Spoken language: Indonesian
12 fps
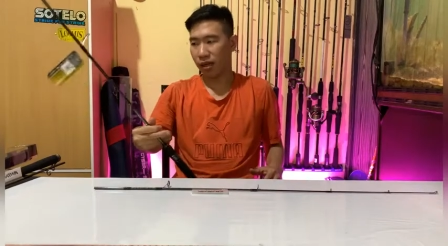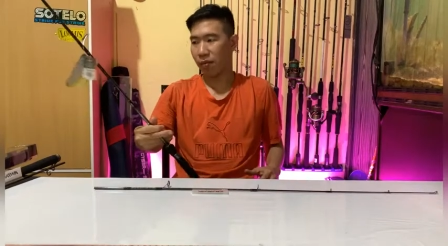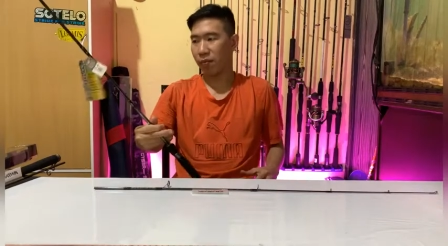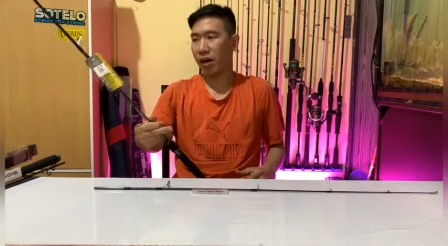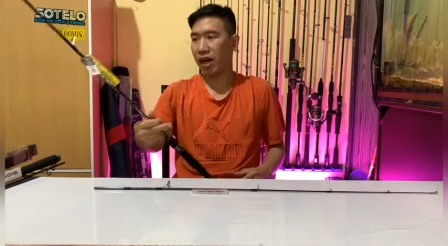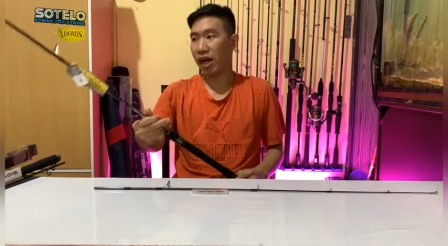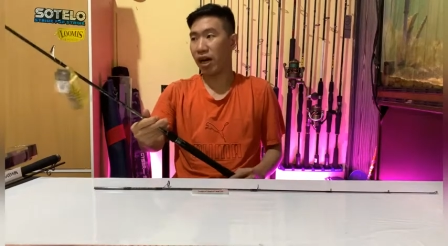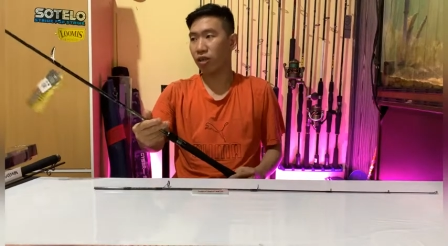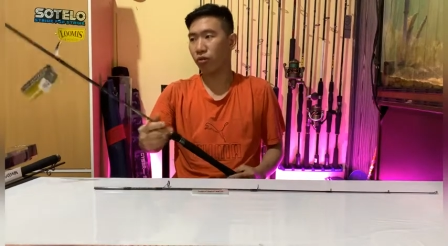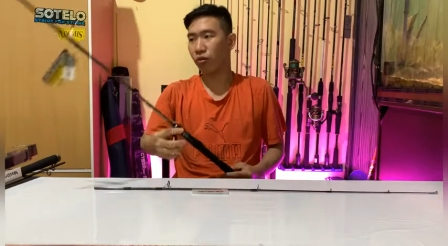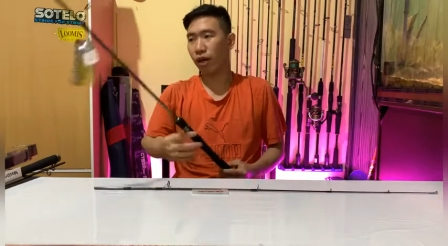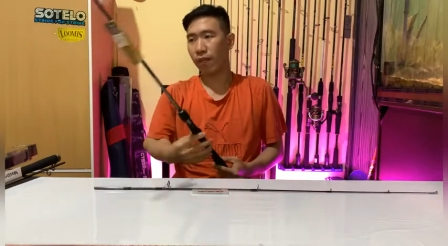pada nggak
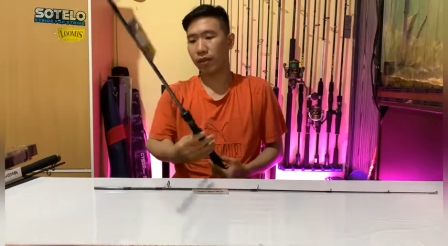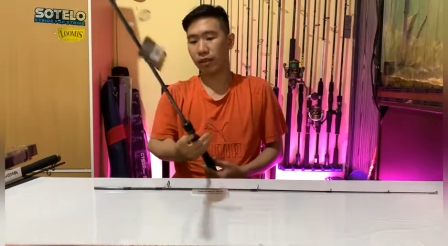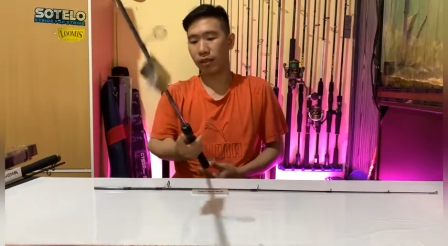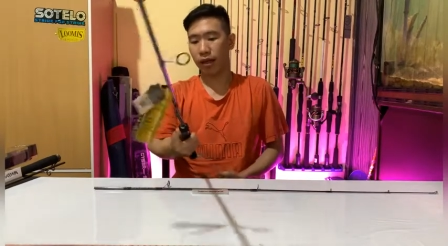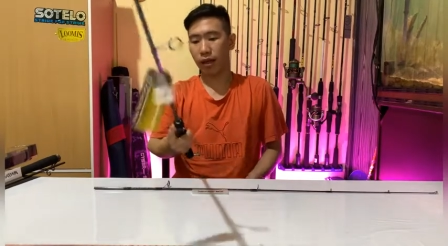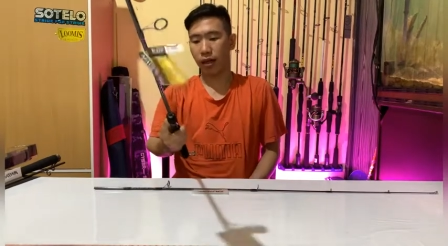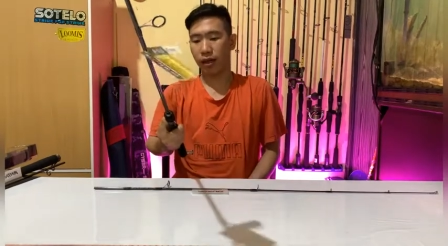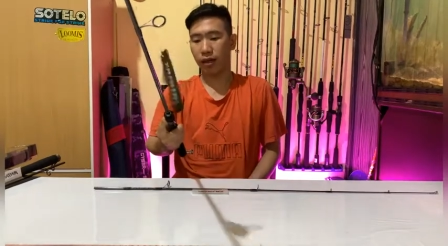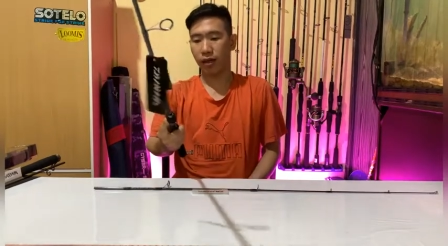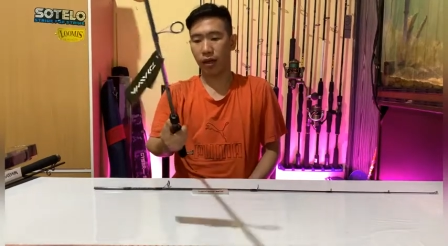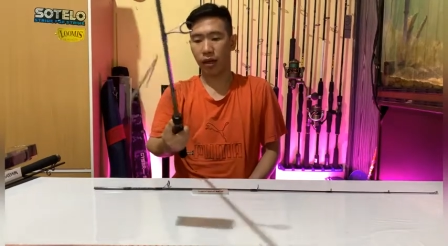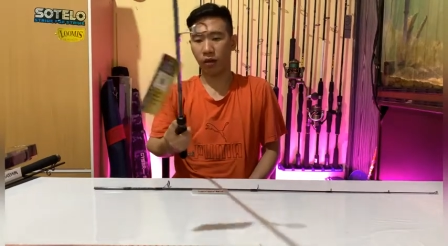suka pasti ya
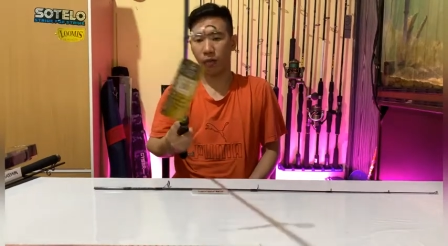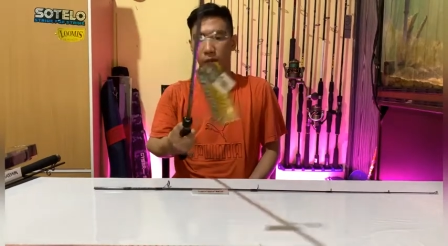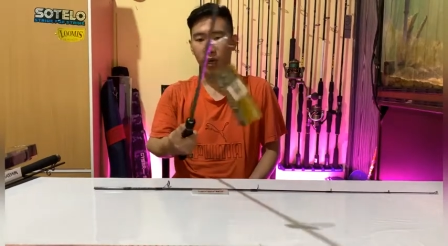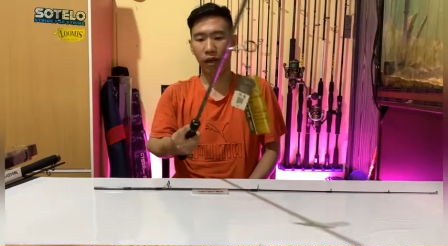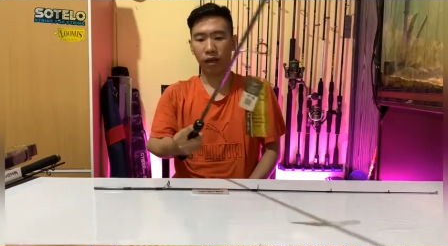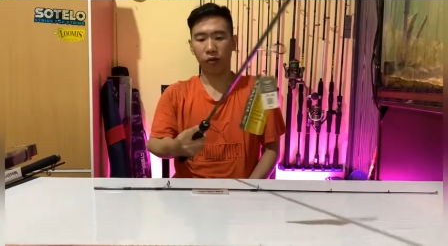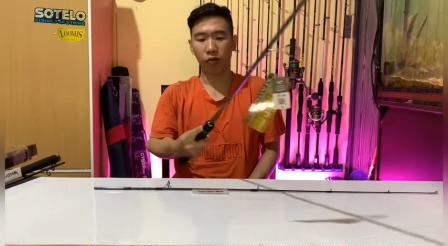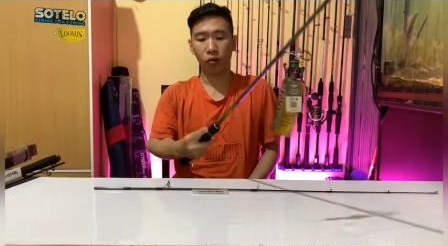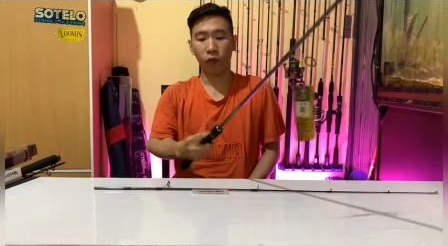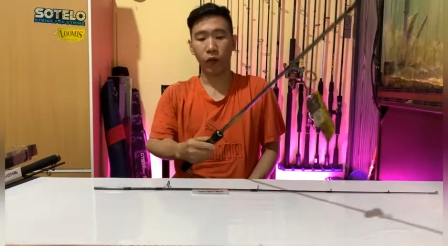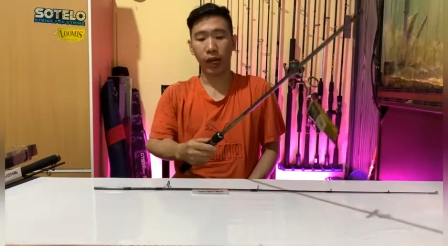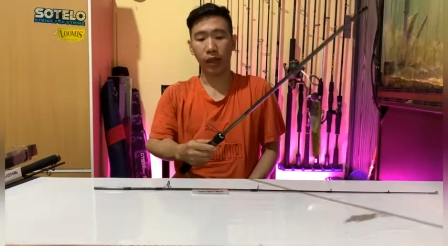karena terlalu pendek
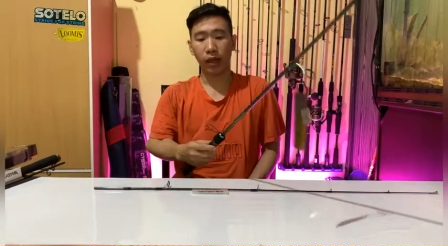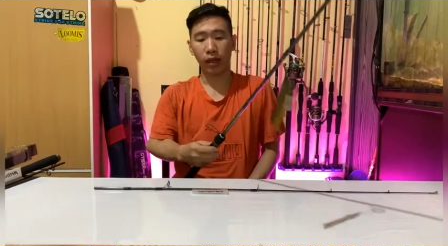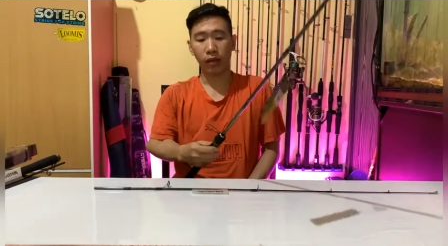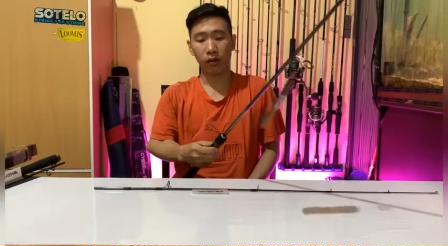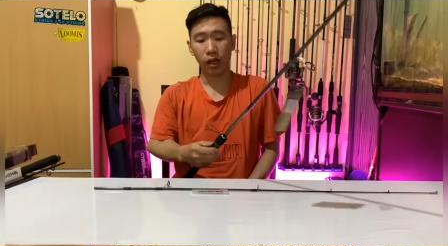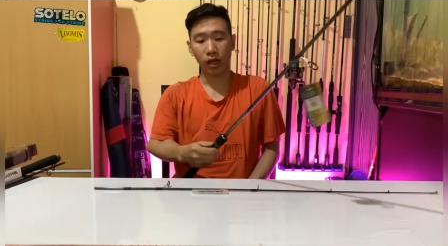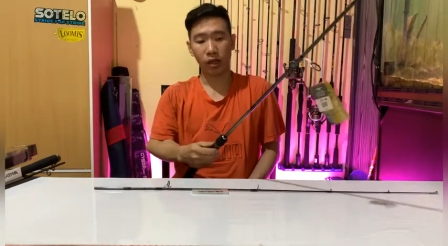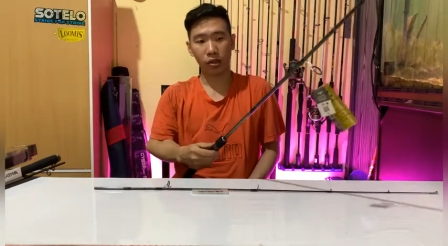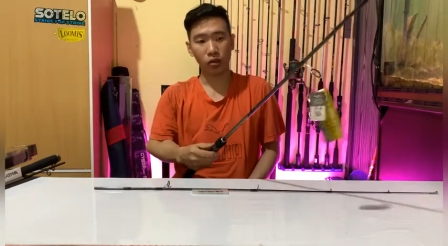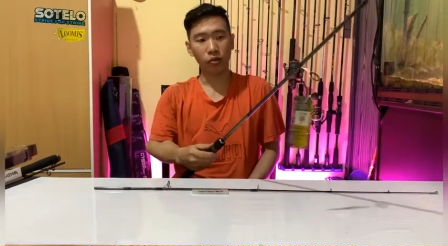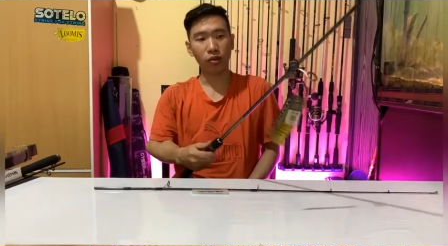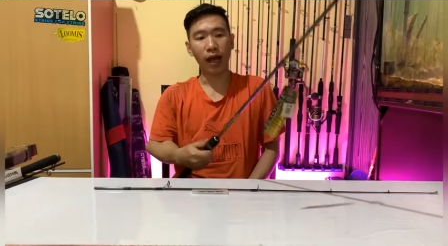untuk fightnya itu agak
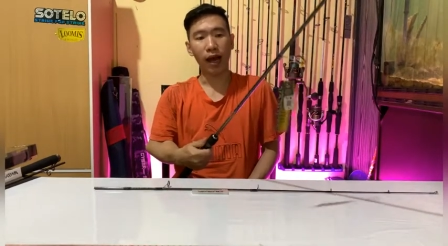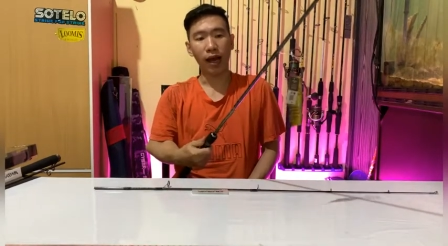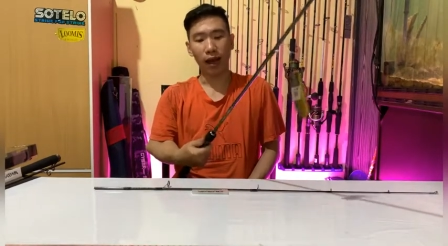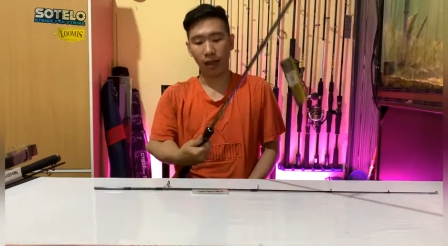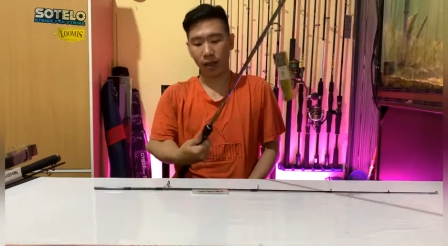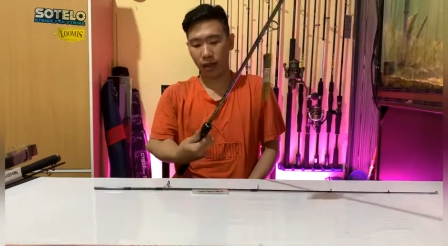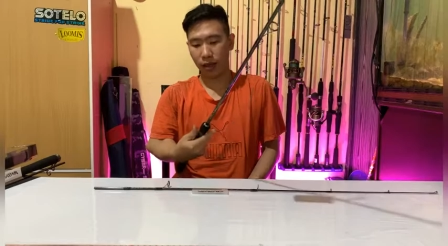susah